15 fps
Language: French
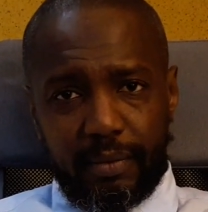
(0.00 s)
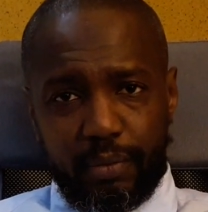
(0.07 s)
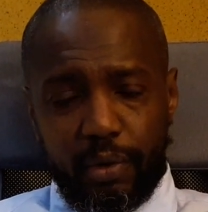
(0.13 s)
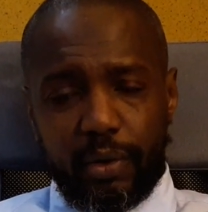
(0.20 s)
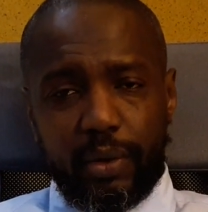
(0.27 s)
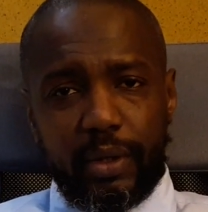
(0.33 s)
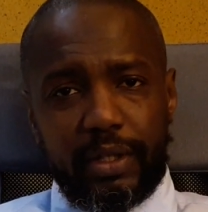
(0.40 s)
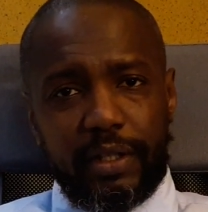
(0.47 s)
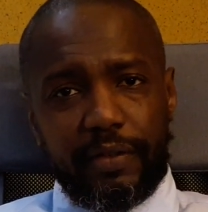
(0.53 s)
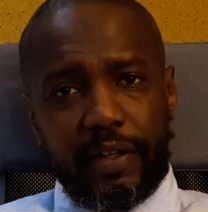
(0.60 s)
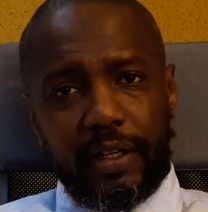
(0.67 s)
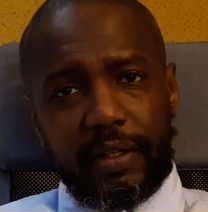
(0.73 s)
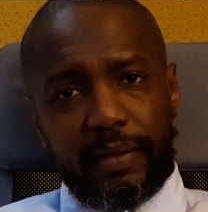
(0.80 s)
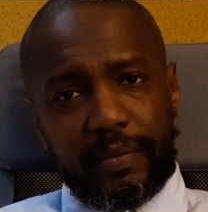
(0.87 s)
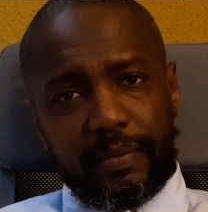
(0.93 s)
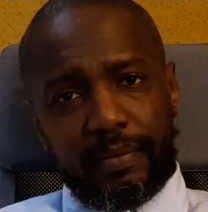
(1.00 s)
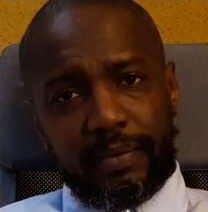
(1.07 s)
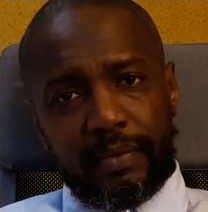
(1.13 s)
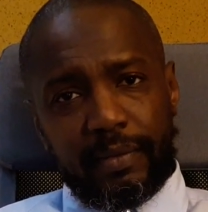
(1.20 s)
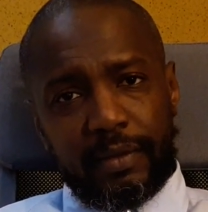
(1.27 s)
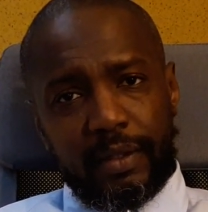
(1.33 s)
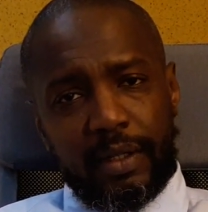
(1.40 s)
Pour cultiver.
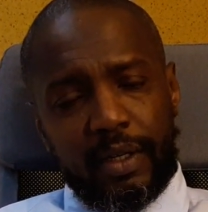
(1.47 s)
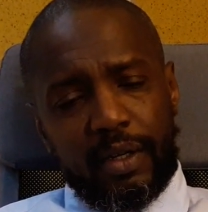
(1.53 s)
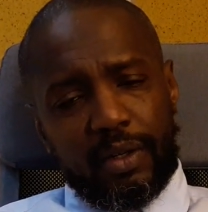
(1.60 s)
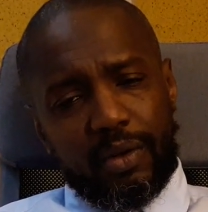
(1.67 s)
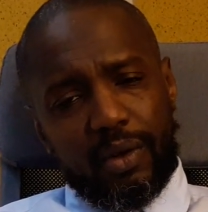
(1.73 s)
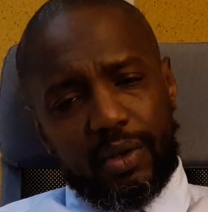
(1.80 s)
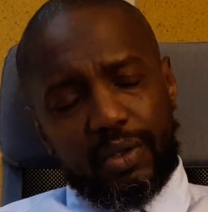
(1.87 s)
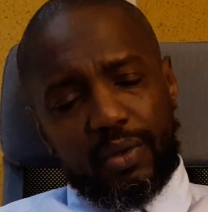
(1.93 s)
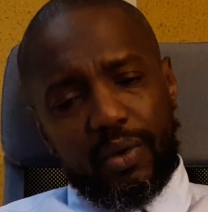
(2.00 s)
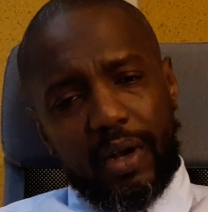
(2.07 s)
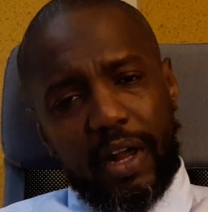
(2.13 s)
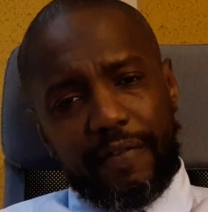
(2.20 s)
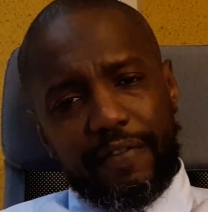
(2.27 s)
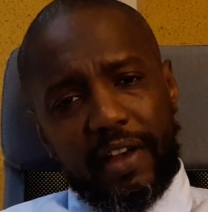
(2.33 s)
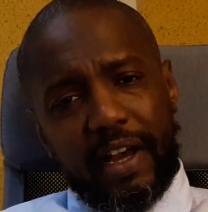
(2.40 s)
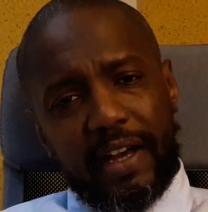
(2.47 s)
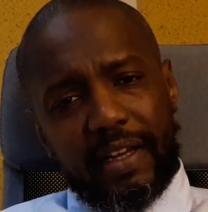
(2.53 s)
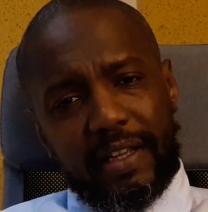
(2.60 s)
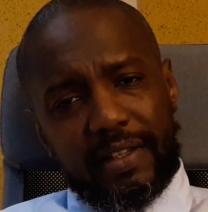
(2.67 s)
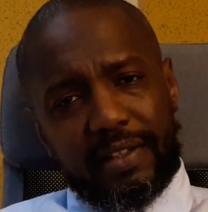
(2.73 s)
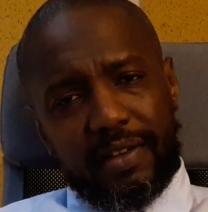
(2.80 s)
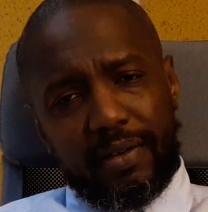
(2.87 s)
Donc, ce qu'on a fait à
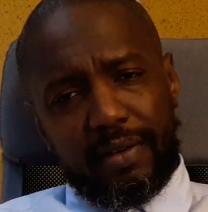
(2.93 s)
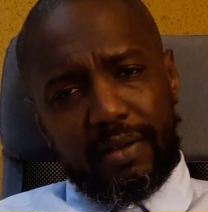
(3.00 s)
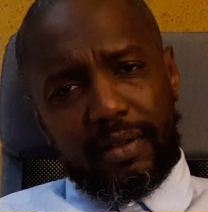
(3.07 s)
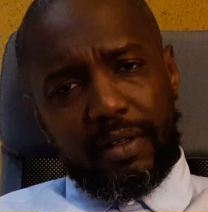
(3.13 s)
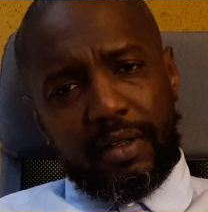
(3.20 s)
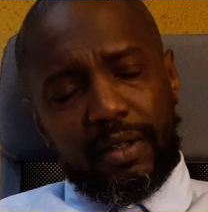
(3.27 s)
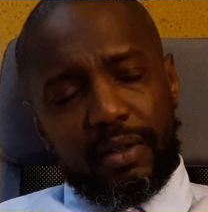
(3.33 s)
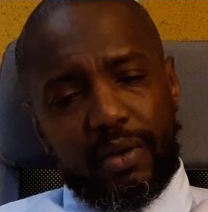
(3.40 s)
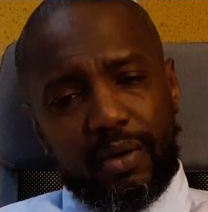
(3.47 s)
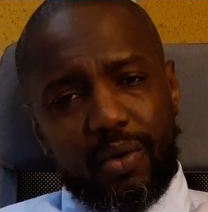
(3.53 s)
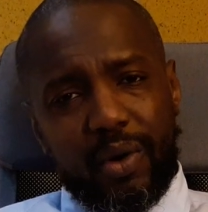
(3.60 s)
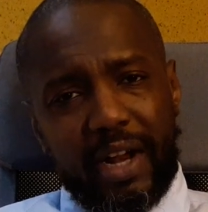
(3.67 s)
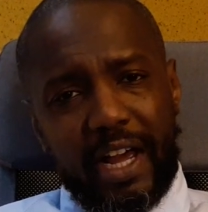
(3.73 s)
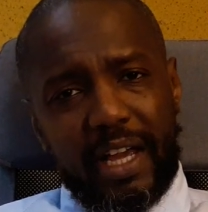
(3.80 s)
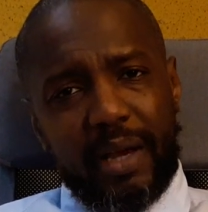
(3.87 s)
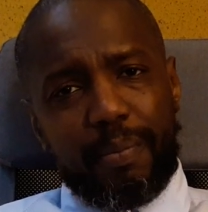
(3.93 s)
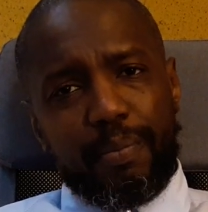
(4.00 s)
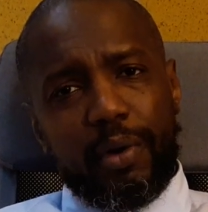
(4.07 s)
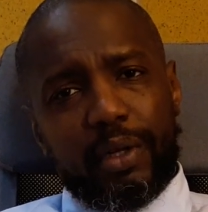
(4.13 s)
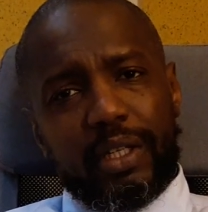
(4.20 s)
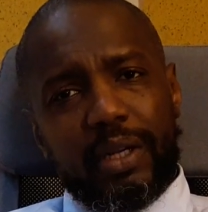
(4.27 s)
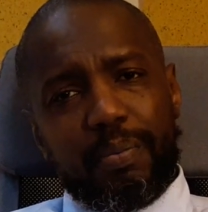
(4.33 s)
un instant, donc on a
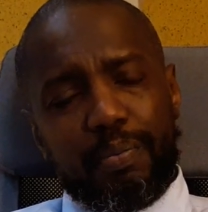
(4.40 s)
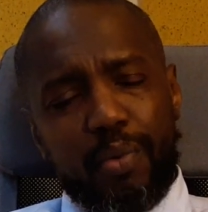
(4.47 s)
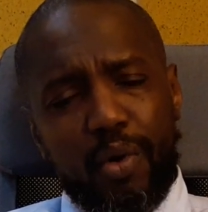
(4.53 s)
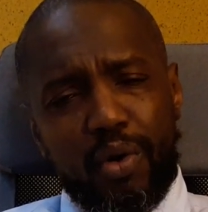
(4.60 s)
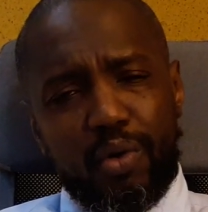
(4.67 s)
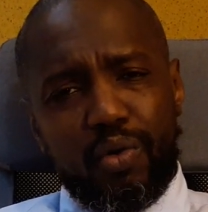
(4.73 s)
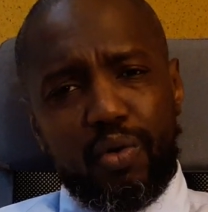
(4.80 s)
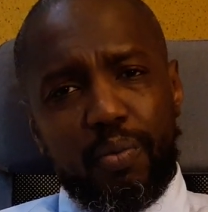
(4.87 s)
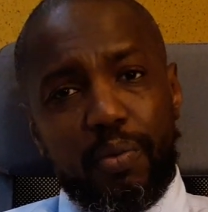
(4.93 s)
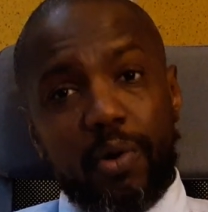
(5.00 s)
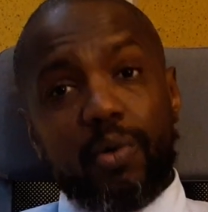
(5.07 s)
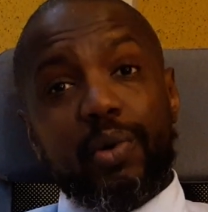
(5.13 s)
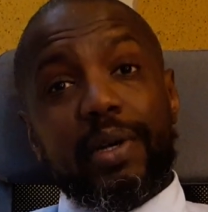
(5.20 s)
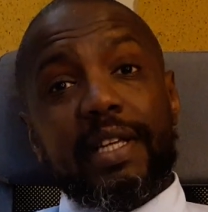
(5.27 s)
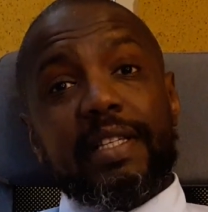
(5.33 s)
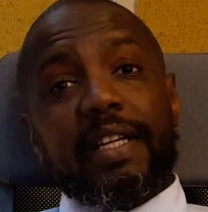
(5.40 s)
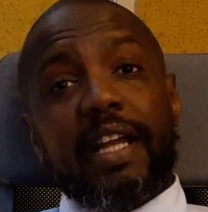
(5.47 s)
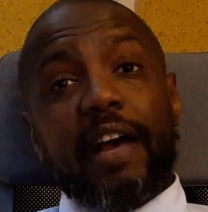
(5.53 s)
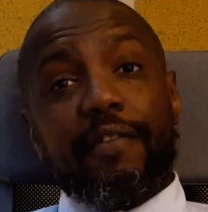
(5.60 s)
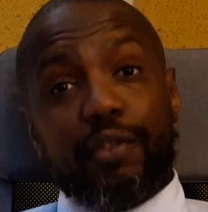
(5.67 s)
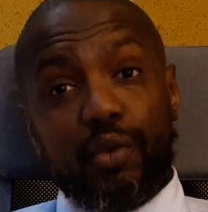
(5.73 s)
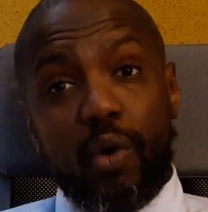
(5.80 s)
importé beaucoup beaucoup
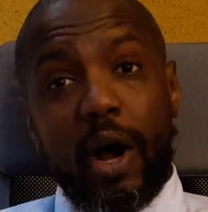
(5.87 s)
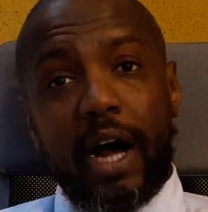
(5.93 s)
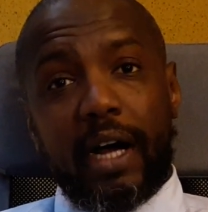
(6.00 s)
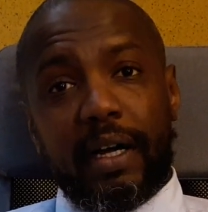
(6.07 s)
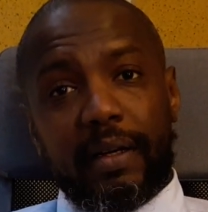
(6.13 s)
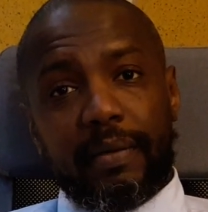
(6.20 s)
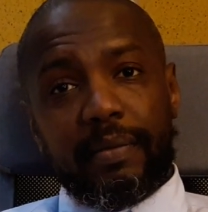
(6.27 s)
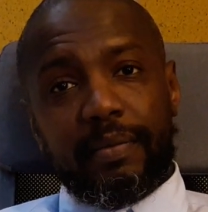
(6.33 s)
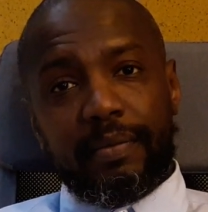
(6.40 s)
d'esclaves noirs